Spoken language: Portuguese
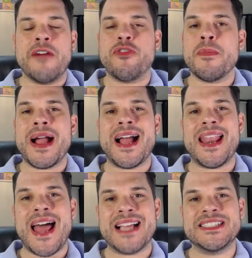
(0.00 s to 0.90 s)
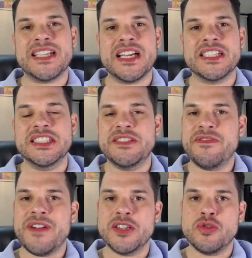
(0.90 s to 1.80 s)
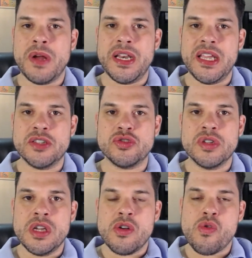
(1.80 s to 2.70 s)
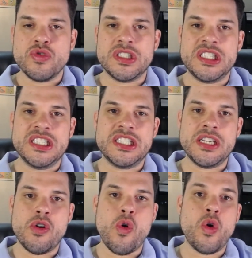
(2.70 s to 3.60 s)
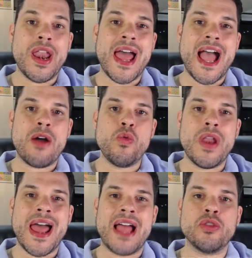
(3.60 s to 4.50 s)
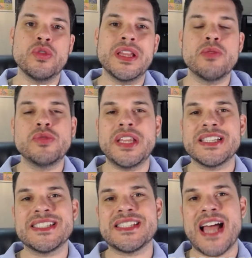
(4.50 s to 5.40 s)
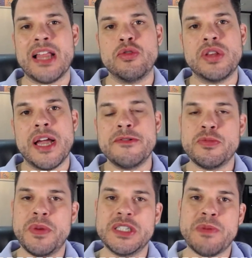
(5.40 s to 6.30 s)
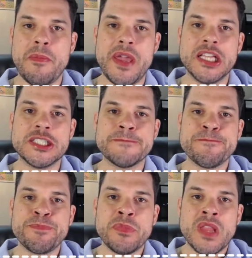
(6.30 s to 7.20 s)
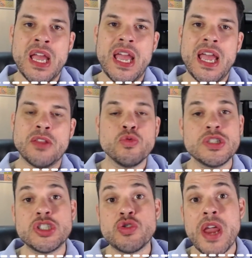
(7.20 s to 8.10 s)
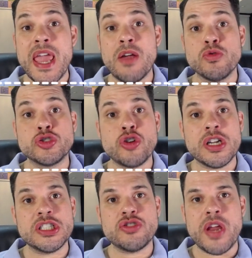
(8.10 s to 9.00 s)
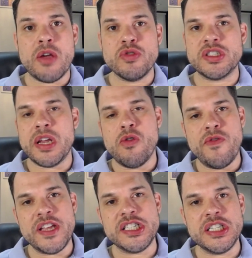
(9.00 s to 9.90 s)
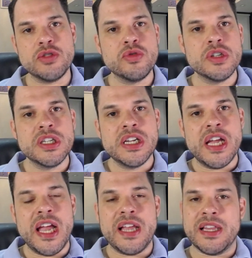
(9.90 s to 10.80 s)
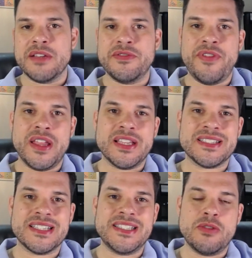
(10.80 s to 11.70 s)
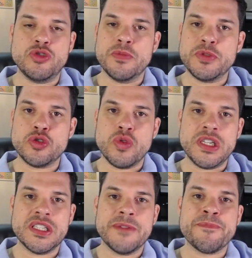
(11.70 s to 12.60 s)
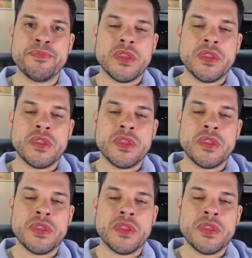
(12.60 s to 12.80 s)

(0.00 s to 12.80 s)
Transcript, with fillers: A forma clássica que a gente faz o manejo consiste em rolar o lado não testado, tá? Isso principalmente é, do strangle, short strangle, strangle vendido, é, das vendas a seco de opções, né?